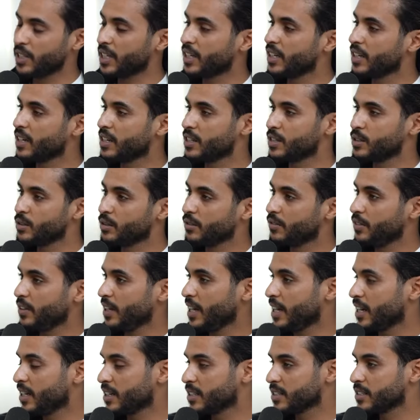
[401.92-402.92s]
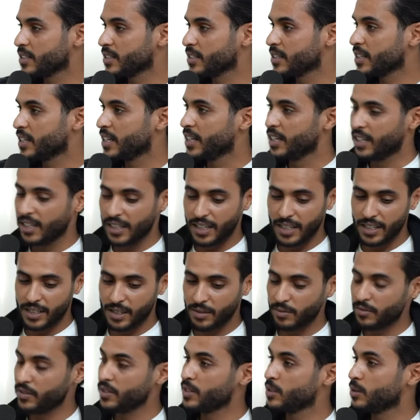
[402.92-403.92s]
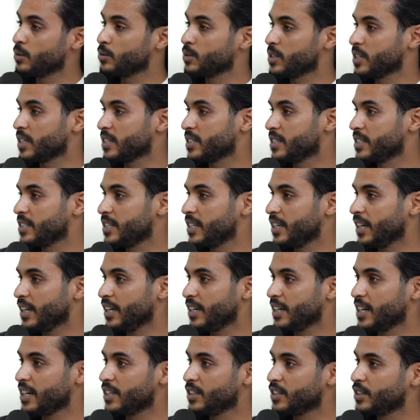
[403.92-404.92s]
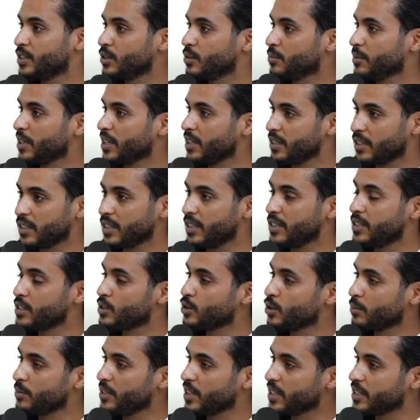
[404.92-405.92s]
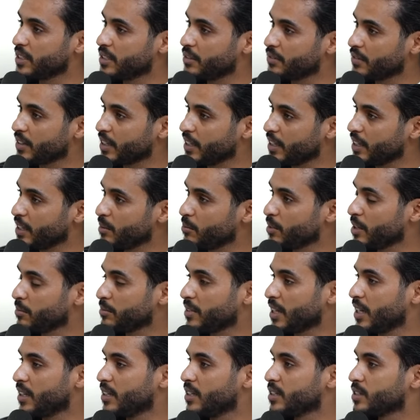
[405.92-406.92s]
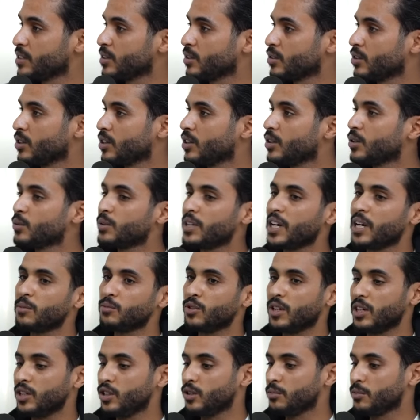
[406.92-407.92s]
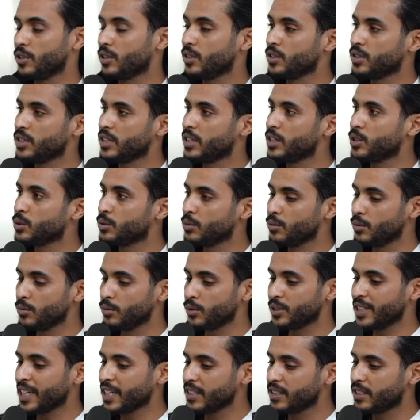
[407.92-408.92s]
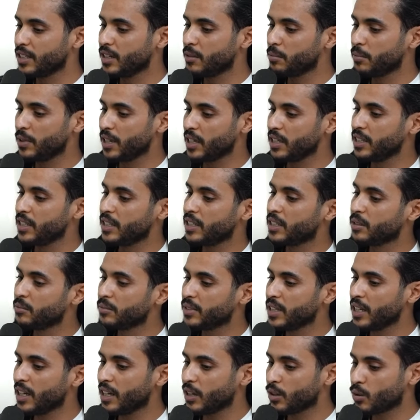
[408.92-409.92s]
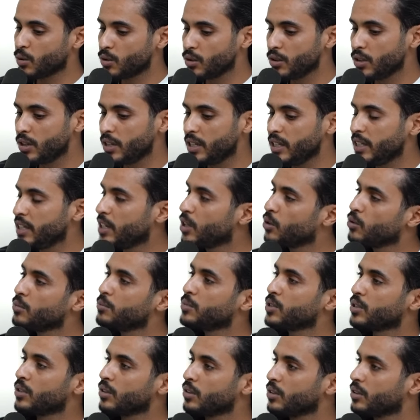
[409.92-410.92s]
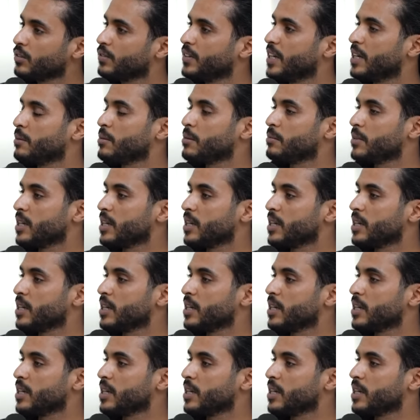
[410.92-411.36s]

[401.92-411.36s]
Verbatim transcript: ديكلاراسيون في الحرس لازم في وزاره السياحه نعديو معناتها ليست نوميناتيف كامله نتاع الناس الكل ويعملوا عليهم الريشيرش وتعطي البلانينغ نتاعك كل ليله وين باش تقعد فيها